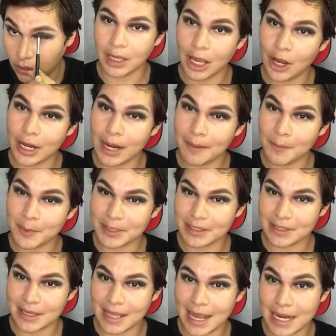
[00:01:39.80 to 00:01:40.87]
Ahora vamos a
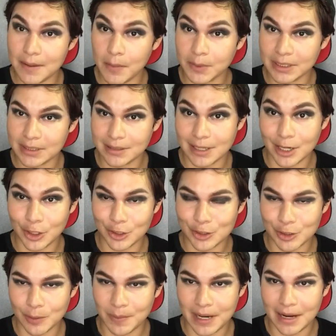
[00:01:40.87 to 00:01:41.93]
sellar y vamos a sellar con
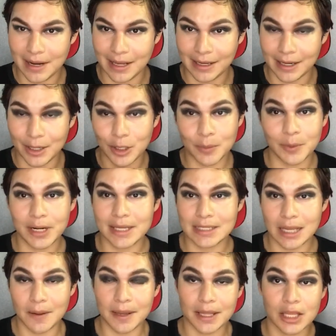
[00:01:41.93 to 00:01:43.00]
sombra negra como
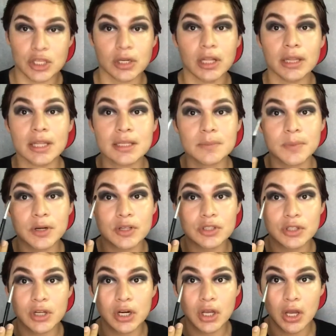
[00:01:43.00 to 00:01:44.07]
les había dicho antes, pero
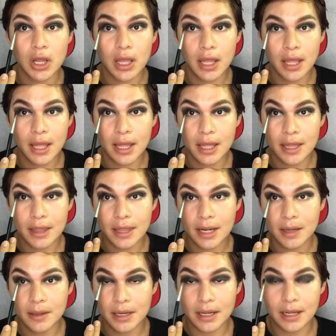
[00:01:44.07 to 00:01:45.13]
solo
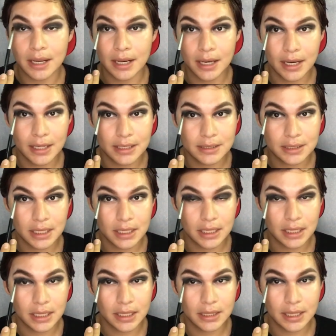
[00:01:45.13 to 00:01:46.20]
del,
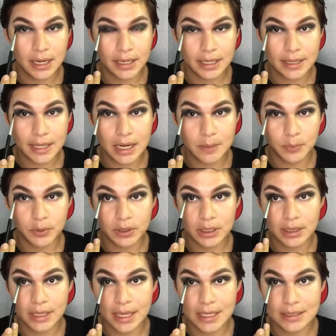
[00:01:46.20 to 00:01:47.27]
de aquí de la
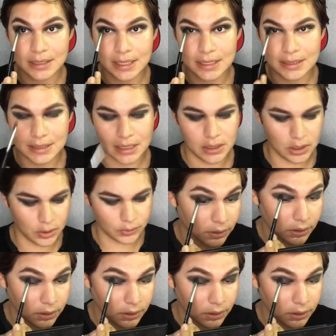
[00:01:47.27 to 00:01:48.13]
puntita hasta el centro.